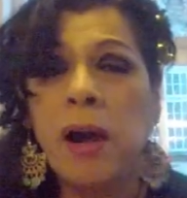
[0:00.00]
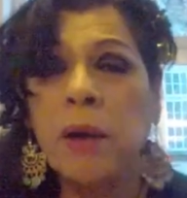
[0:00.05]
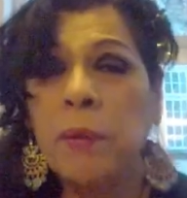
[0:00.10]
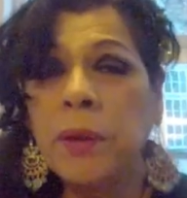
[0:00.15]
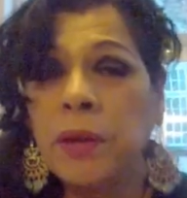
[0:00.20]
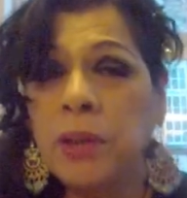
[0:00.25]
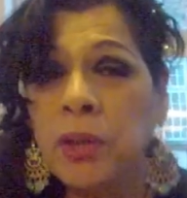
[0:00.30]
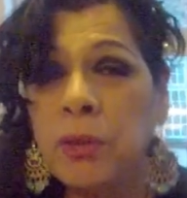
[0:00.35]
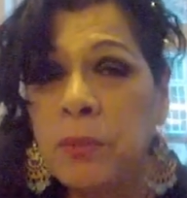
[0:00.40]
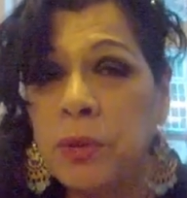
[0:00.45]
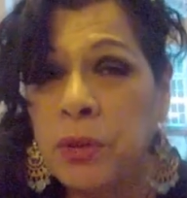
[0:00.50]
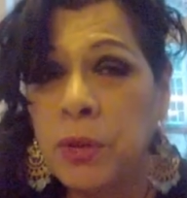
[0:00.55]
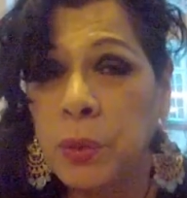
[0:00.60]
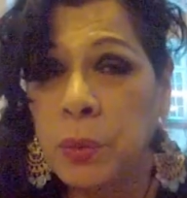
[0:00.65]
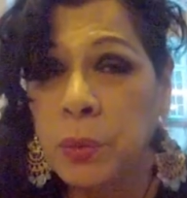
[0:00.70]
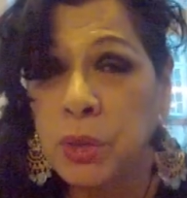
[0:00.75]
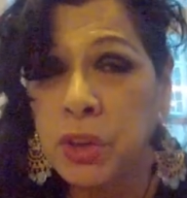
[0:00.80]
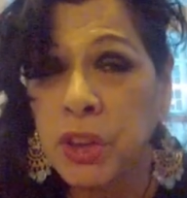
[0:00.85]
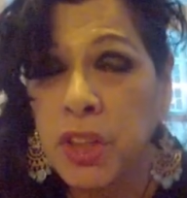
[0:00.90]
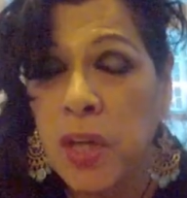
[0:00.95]
ver, como
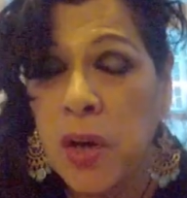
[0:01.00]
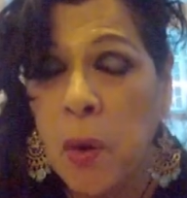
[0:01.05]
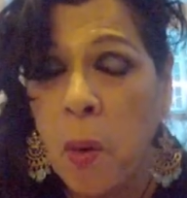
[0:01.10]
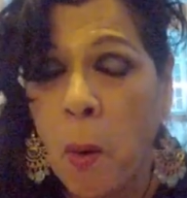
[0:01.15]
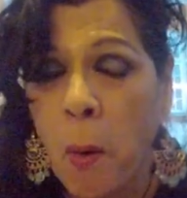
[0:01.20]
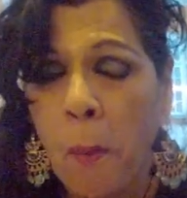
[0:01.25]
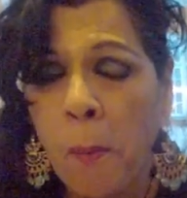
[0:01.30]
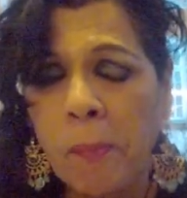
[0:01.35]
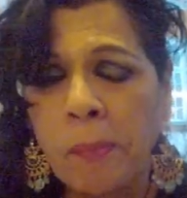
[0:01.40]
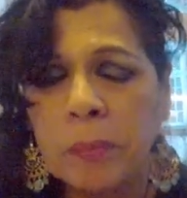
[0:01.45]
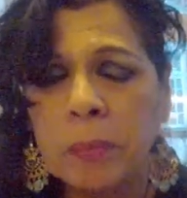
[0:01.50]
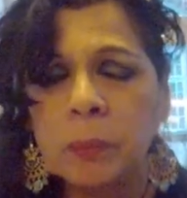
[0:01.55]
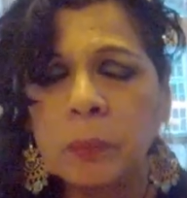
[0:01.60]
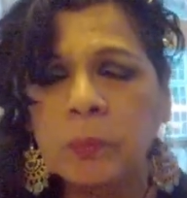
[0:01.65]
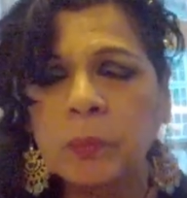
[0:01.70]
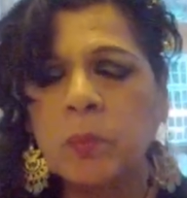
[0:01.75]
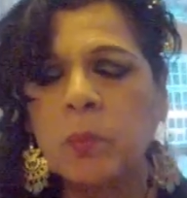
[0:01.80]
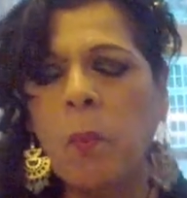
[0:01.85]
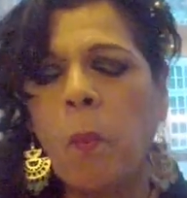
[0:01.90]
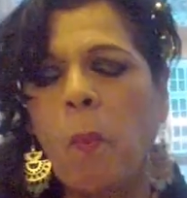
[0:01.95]
dijo un ciego.
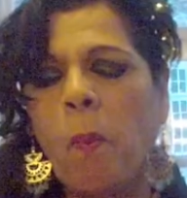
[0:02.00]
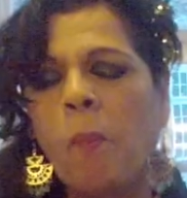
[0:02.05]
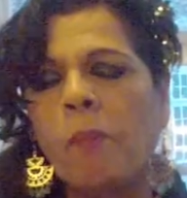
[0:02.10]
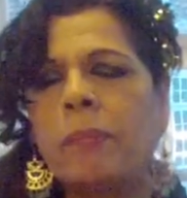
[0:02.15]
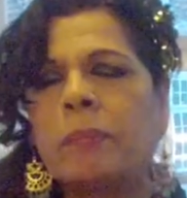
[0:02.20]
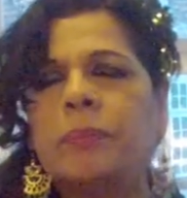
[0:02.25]
Mm.